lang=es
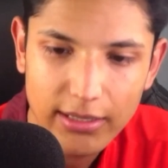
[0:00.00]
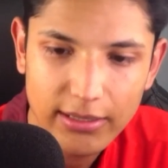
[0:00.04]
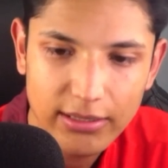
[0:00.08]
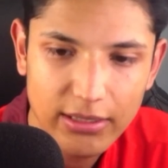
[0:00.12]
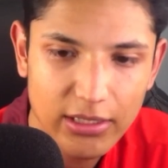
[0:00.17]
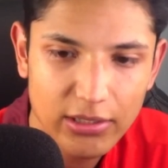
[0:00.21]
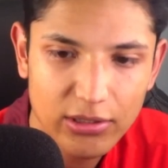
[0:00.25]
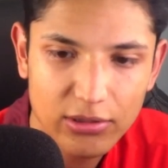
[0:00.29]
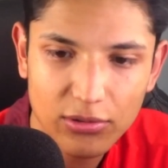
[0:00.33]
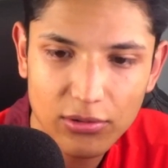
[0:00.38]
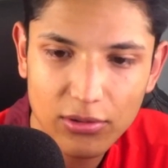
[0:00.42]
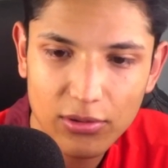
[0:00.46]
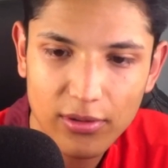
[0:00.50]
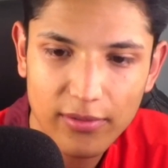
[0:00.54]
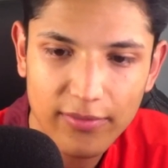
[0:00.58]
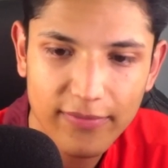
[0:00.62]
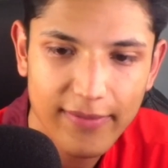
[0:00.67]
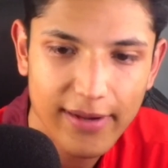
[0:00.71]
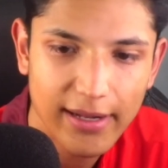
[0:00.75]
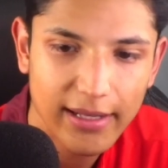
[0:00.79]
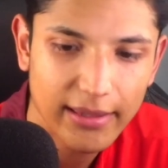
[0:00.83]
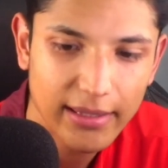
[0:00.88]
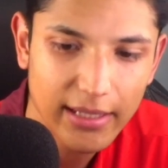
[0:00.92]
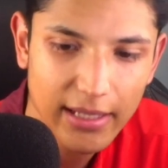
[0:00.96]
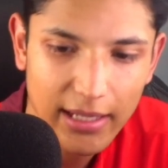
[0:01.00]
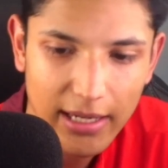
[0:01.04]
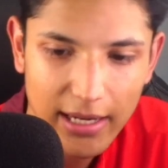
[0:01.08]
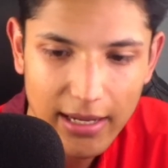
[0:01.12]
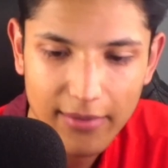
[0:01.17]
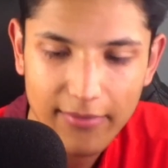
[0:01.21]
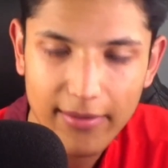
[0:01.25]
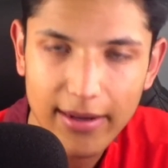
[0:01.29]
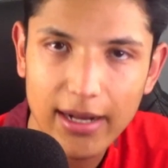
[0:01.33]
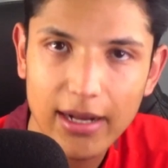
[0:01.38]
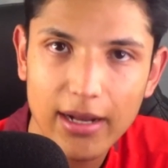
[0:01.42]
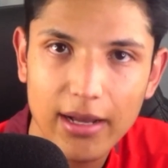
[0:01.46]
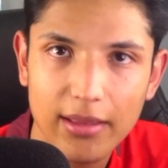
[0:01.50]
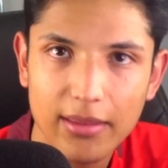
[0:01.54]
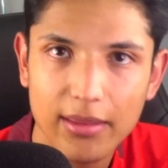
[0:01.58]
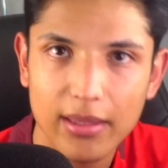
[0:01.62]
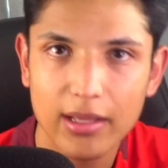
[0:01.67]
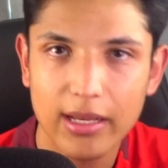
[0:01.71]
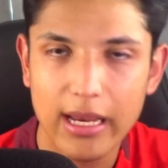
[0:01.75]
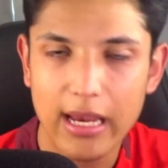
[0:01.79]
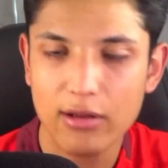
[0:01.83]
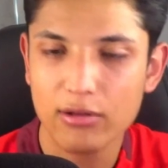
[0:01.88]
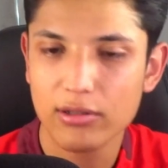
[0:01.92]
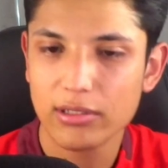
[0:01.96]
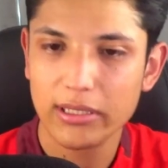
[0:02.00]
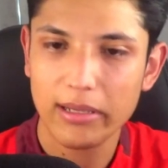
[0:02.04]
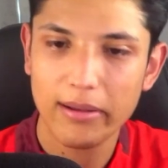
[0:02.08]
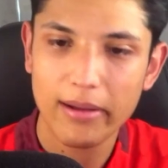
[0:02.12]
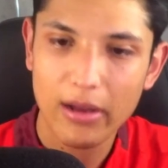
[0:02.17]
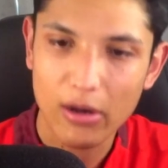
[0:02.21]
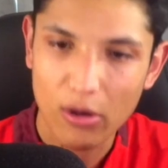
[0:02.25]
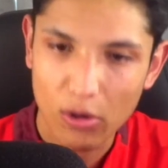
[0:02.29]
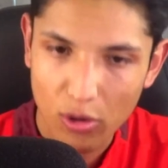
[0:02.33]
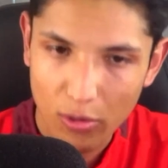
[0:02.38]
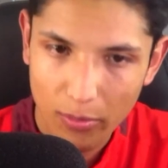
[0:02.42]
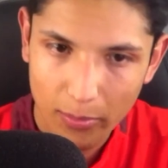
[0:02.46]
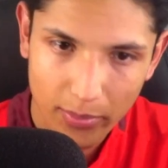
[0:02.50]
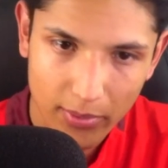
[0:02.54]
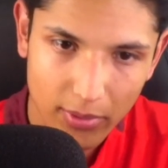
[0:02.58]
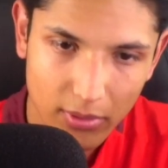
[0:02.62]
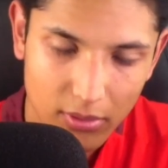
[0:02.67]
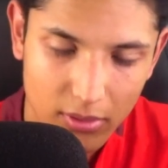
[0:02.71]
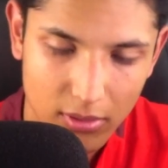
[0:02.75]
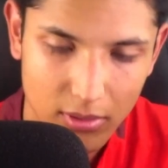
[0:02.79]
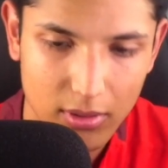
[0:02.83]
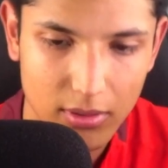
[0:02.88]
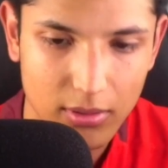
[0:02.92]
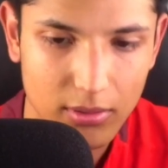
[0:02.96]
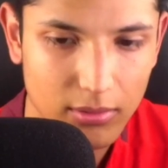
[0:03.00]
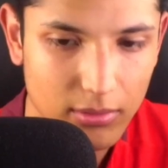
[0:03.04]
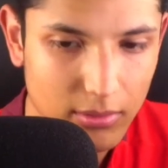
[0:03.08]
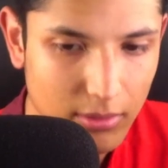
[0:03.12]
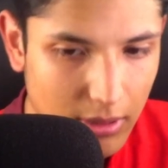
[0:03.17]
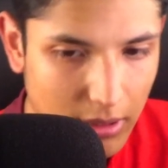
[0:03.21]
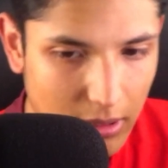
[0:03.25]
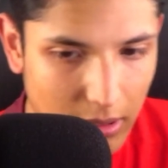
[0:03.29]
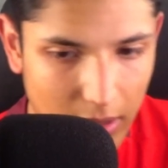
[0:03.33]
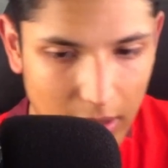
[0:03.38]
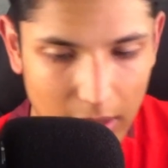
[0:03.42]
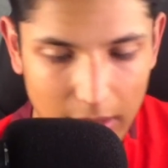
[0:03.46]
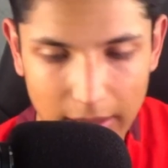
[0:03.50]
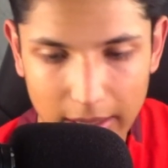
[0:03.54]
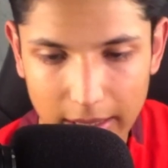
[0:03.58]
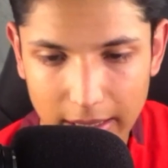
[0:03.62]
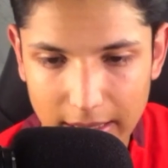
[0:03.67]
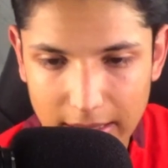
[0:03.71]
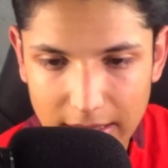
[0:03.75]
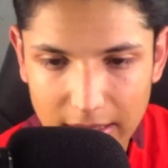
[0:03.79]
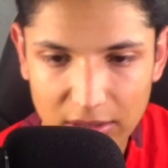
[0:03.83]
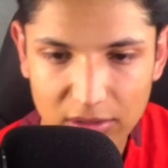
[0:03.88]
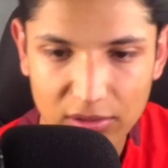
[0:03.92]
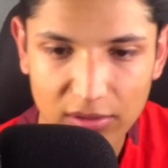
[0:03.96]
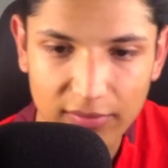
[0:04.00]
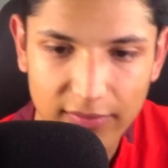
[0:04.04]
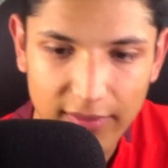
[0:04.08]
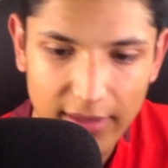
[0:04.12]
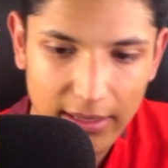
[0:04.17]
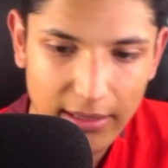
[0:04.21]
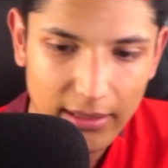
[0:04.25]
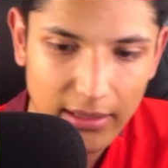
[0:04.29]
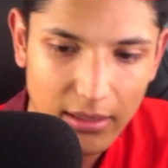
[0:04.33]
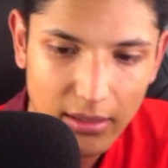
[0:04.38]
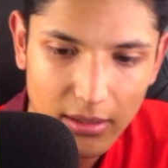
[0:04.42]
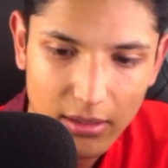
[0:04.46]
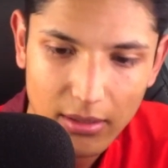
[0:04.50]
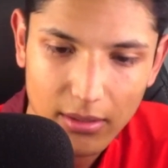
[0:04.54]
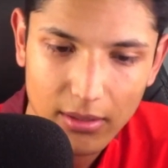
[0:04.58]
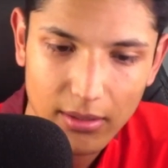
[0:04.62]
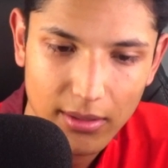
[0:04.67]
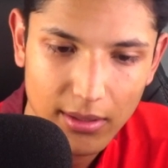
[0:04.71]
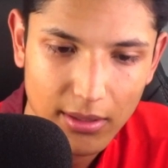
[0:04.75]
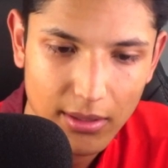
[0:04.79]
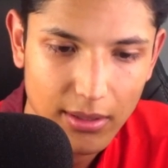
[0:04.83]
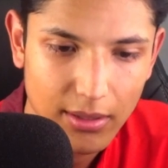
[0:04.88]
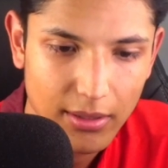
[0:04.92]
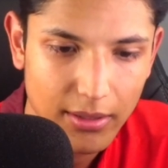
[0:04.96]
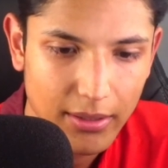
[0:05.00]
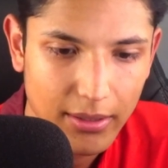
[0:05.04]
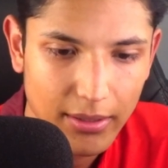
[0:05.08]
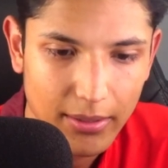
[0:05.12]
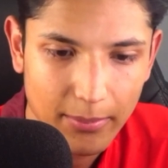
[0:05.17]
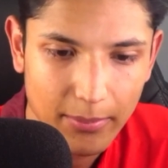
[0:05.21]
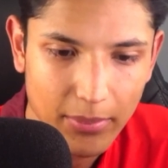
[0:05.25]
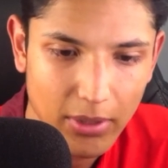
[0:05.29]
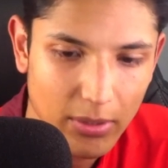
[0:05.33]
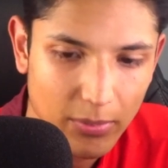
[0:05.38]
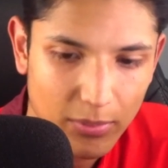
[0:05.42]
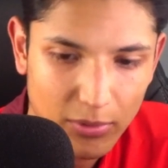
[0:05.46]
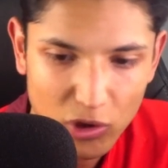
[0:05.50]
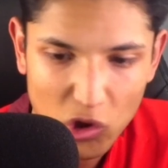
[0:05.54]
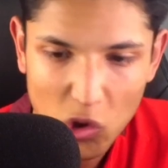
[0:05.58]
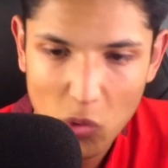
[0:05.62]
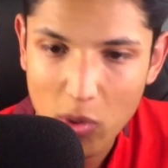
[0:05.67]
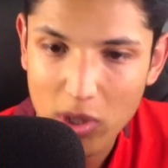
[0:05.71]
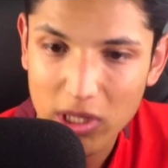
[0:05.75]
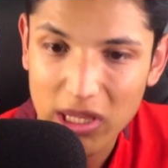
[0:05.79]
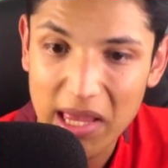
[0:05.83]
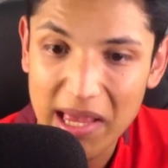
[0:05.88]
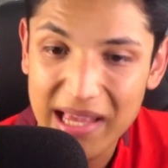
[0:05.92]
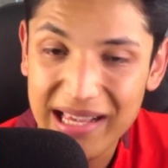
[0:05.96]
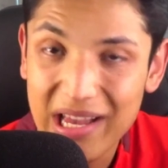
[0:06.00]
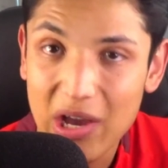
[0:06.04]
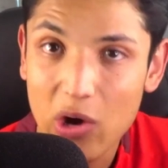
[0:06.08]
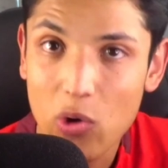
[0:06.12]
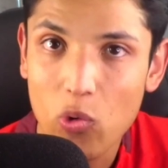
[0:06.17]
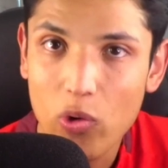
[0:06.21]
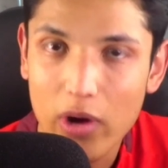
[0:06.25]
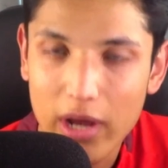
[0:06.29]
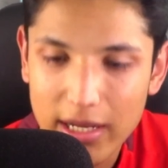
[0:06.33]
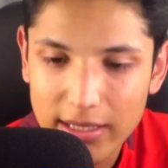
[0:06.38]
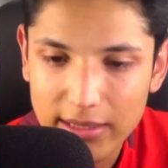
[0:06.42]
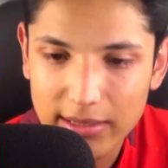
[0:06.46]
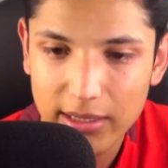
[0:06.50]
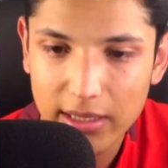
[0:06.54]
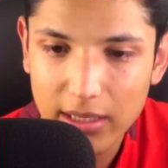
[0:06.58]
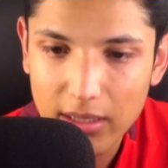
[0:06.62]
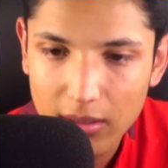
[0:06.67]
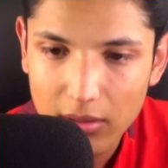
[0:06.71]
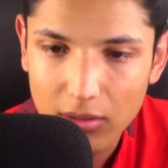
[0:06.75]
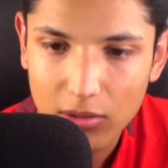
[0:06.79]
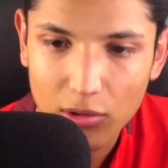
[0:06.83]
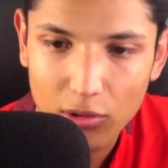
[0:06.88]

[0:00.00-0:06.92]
Se hizo falta la baja de que no estaba Lopo. Que la verdad que se hizo falta. Pero pues ni modo, tienen que jugar así.